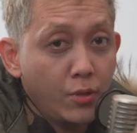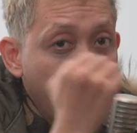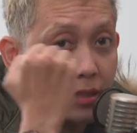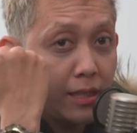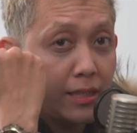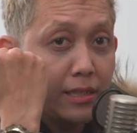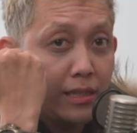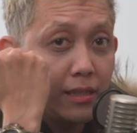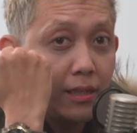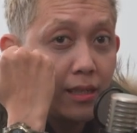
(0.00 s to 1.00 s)
gue ngeliatnya yang
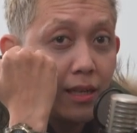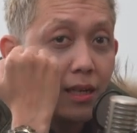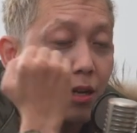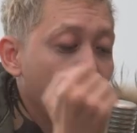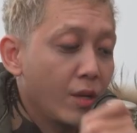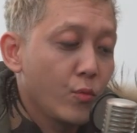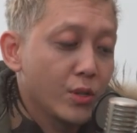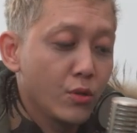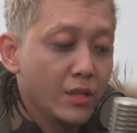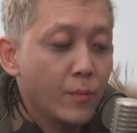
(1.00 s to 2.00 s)
ini kalau yang
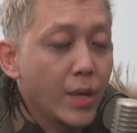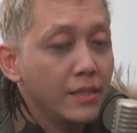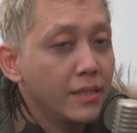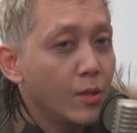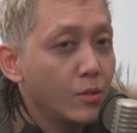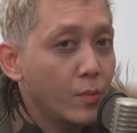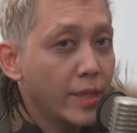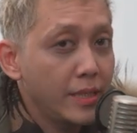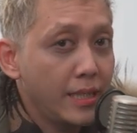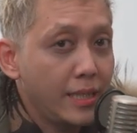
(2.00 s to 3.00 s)
buat gue nikmatin yang
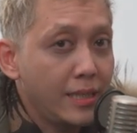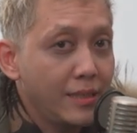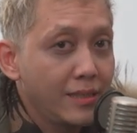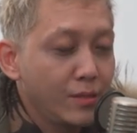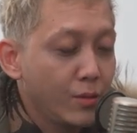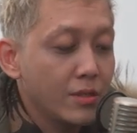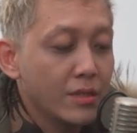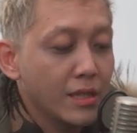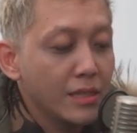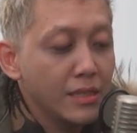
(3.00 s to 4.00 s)
otomatis gue
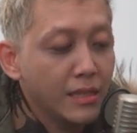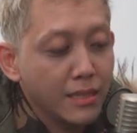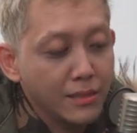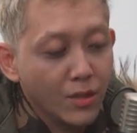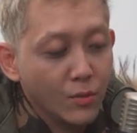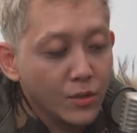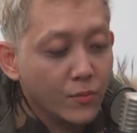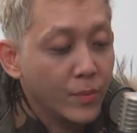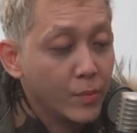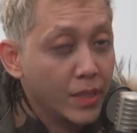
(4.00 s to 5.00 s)
seneng aja ngelihat jarum
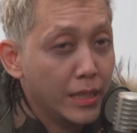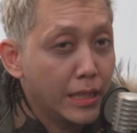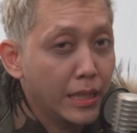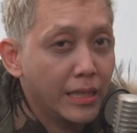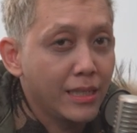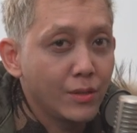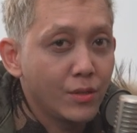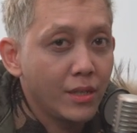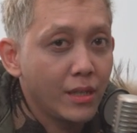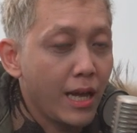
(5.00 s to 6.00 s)
sweepnya kayak
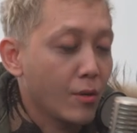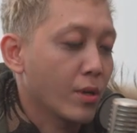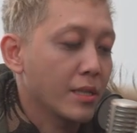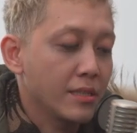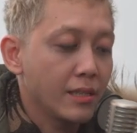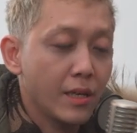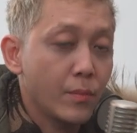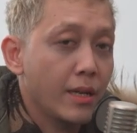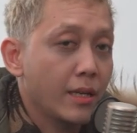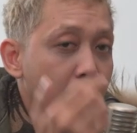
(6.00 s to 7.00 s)
gitu ya akurasinya
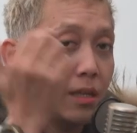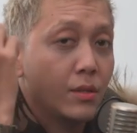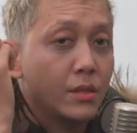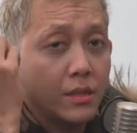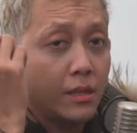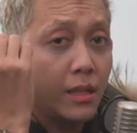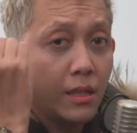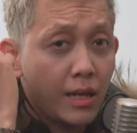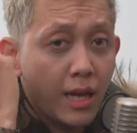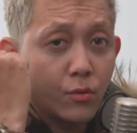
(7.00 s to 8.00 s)
emang gak seakurat uh,
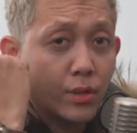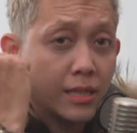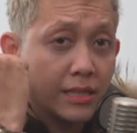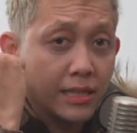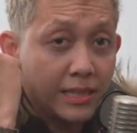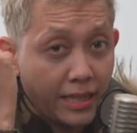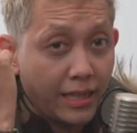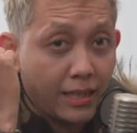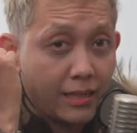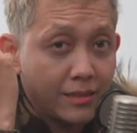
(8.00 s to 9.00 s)
eh, akurat ini
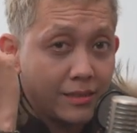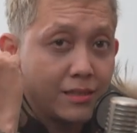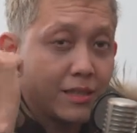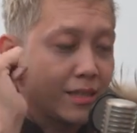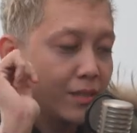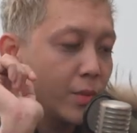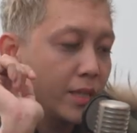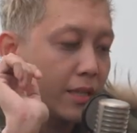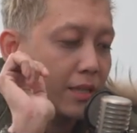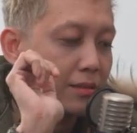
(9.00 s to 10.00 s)
ya digital
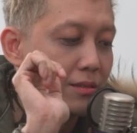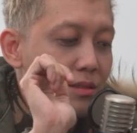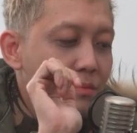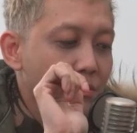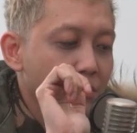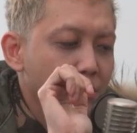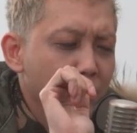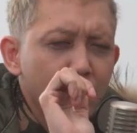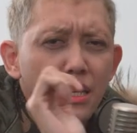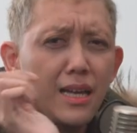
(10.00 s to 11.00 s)
cuman ya
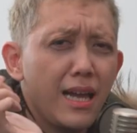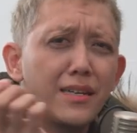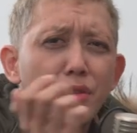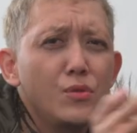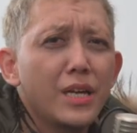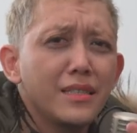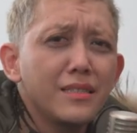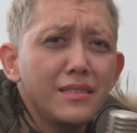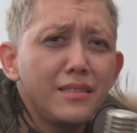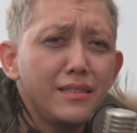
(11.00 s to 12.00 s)
ya ada
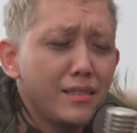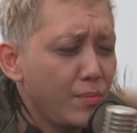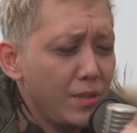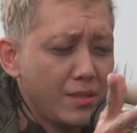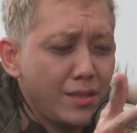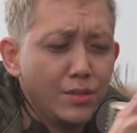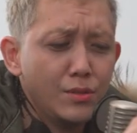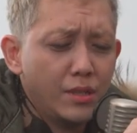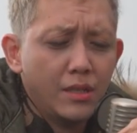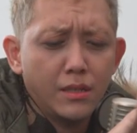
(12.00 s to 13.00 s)
gunanya sih tapi eh,
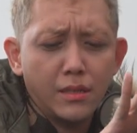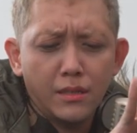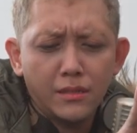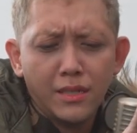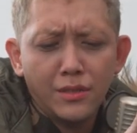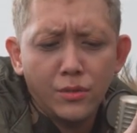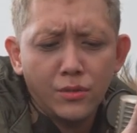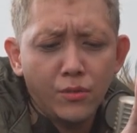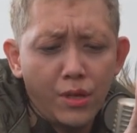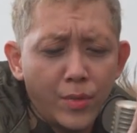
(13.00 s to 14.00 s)
sekaligus uh,
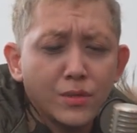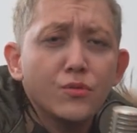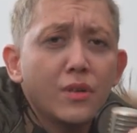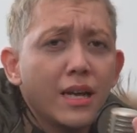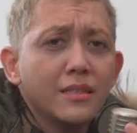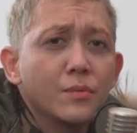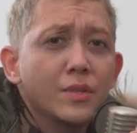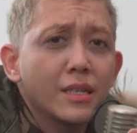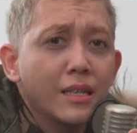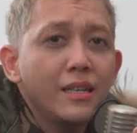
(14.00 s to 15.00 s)
sekaligus gue emang suka
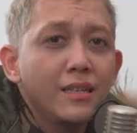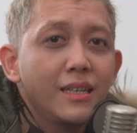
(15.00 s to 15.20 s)
sebenarnya